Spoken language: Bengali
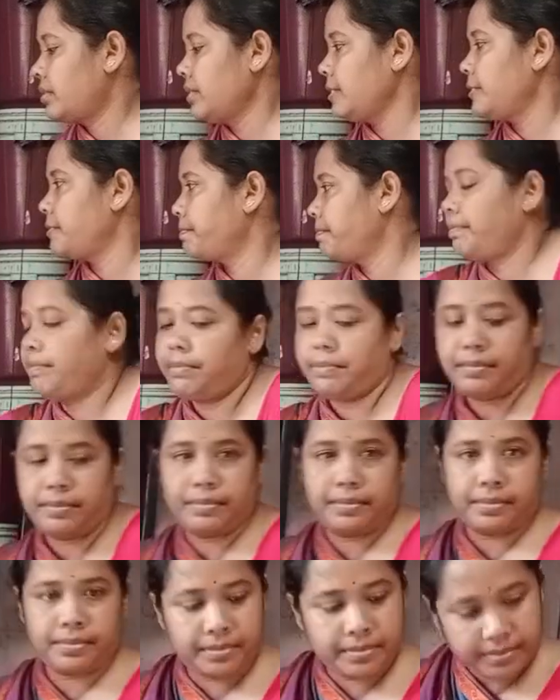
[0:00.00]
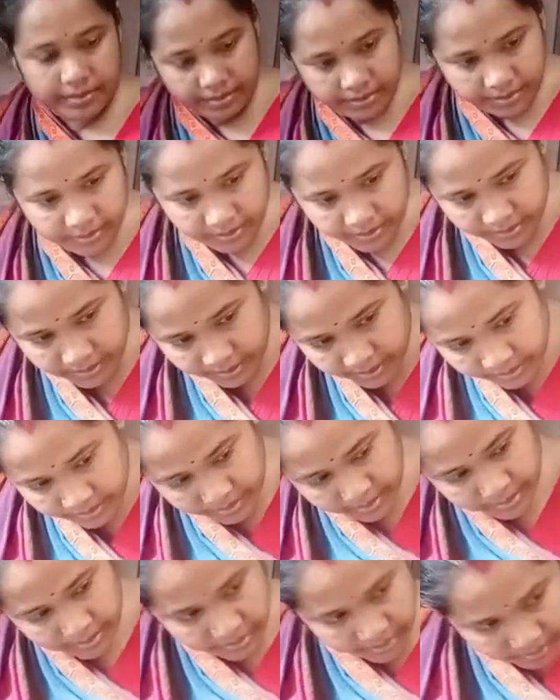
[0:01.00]
যায় কিন্তু তবুও তাদের কিছু বলে
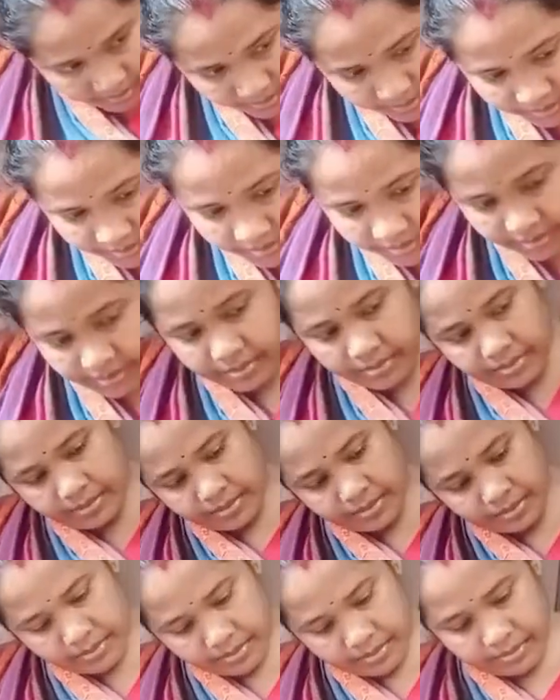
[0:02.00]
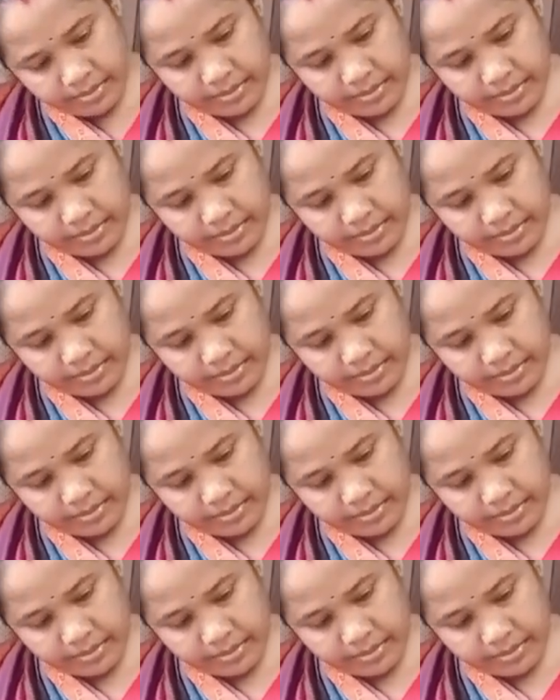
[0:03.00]
না এই আম যখন